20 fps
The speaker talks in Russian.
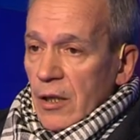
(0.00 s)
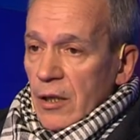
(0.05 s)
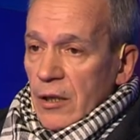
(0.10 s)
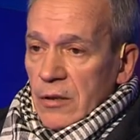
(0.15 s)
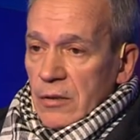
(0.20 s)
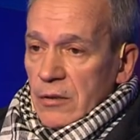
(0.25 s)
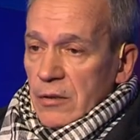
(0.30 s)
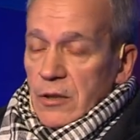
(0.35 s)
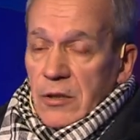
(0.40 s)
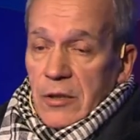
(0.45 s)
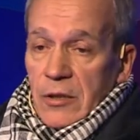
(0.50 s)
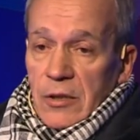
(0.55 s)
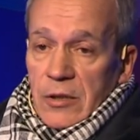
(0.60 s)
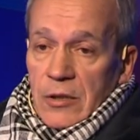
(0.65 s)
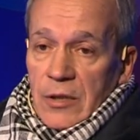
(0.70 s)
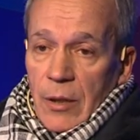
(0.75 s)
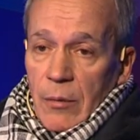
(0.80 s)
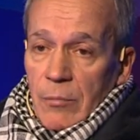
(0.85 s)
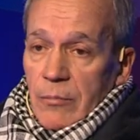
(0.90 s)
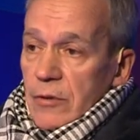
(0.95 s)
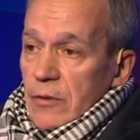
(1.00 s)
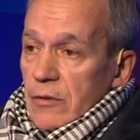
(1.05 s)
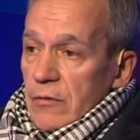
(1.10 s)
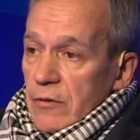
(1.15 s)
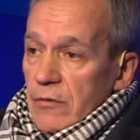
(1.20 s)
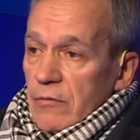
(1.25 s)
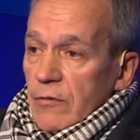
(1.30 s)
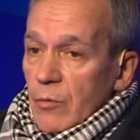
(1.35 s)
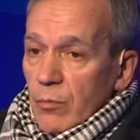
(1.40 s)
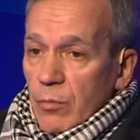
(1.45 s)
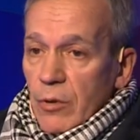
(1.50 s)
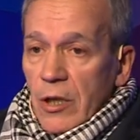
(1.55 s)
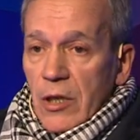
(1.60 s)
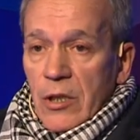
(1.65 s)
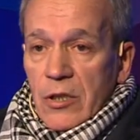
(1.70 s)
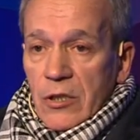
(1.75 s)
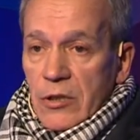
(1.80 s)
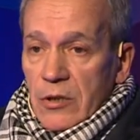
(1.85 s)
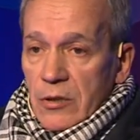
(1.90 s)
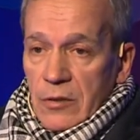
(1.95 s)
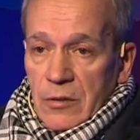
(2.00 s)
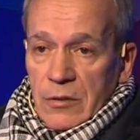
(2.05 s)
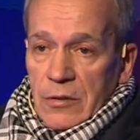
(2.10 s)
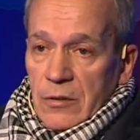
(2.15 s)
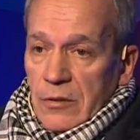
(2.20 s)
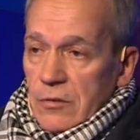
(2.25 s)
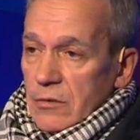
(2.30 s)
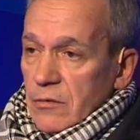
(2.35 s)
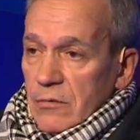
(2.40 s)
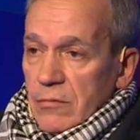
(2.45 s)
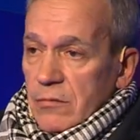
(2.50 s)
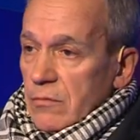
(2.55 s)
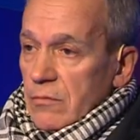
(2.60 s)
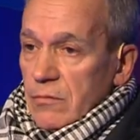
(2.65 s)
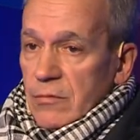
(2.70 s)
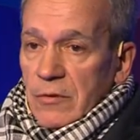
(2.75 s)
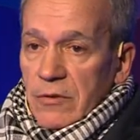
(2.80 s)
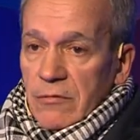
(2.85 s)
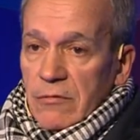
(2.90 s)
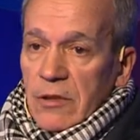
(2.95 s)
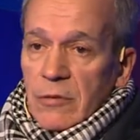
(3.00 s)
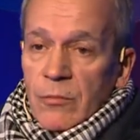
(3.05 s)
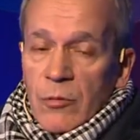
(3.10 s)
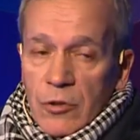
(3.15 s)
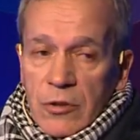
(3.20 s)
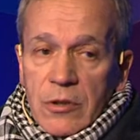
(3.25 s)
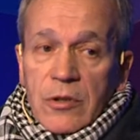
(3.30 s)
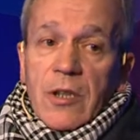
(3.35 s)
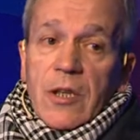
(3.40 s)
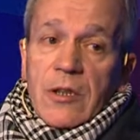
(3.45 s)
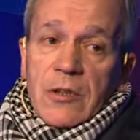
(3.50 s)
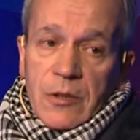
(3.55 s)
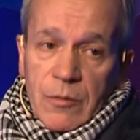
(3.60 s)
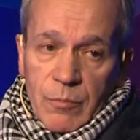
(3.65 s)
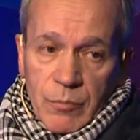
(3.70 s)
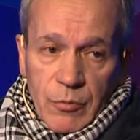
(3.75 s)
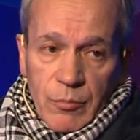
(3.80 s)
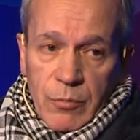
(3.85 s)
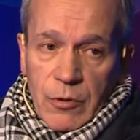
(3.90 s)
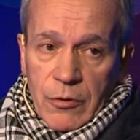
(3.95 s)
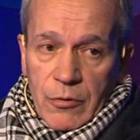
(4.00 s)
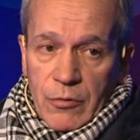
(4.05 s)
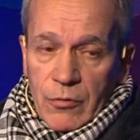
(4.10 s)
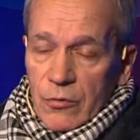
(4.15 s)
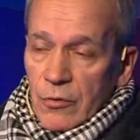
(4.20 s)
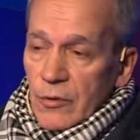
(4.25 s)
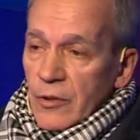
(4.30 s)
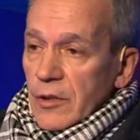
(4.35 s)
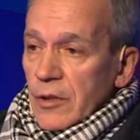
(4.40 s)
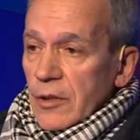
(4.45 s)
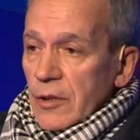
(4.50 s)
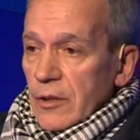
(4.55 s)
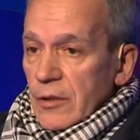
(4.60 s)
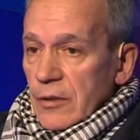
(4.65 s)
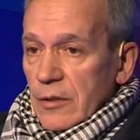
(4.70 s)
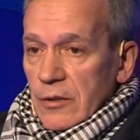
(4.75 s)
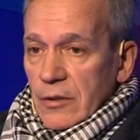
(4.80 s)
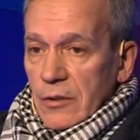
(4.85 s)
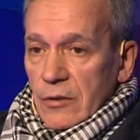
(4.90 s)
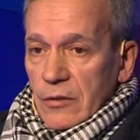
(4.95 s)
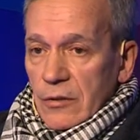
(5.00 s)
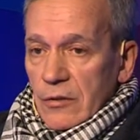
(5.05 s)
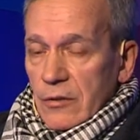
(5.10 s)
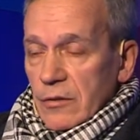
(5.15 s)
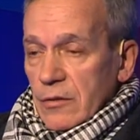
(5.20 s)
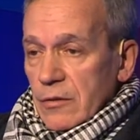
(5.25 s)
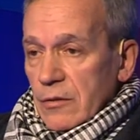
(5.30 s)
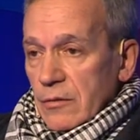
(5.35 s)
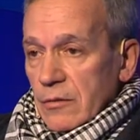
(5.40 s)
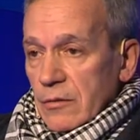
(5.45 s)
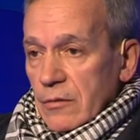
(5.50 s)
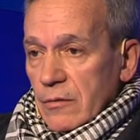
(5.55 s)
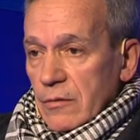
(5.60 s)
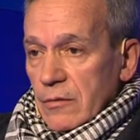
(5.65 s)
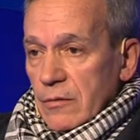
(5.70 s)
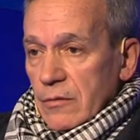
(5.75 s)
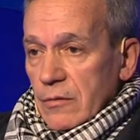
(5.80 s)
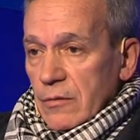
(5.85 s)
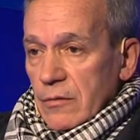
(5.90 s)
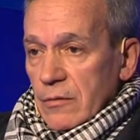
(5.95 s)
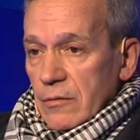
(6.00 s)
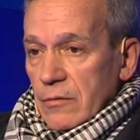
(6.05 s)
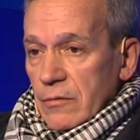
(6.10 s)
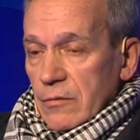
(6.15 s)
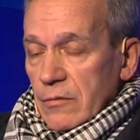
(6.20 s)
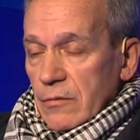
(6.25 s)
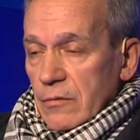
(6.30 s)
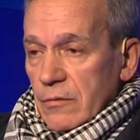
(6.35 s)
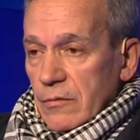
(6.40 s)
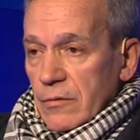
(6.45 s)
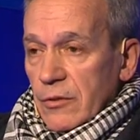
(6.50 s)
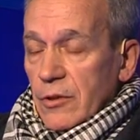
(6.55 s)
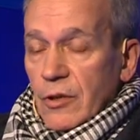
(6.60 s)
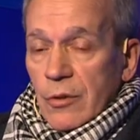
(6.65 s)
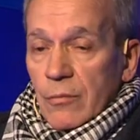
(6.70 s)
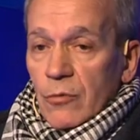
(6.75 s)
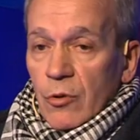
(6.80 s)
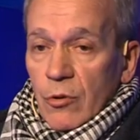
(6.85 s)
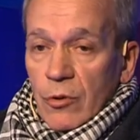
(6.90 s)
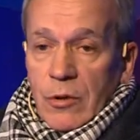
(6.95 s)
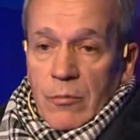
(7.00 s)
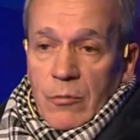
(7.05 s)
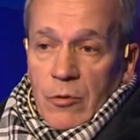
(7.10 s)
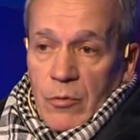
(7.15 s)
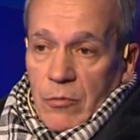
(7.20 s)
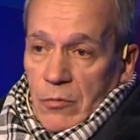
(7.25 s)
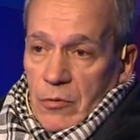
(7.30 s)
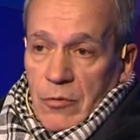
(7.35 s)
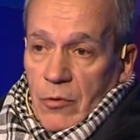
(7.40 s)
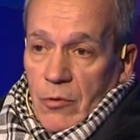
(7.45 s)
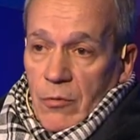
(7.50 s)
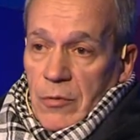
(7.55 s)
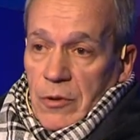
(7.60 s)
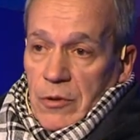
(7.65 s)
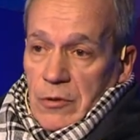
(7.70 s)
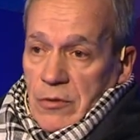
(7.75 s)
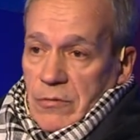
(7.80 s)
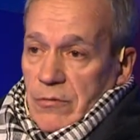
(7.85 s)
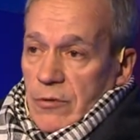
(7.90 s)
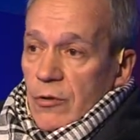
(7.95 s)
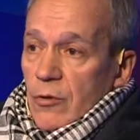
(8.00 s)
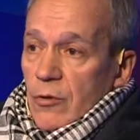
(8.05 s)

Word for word: Если ты сам не, не влюбляешься, это невозможно заразить публику. Э, этой, э, ничем другим, кроме своей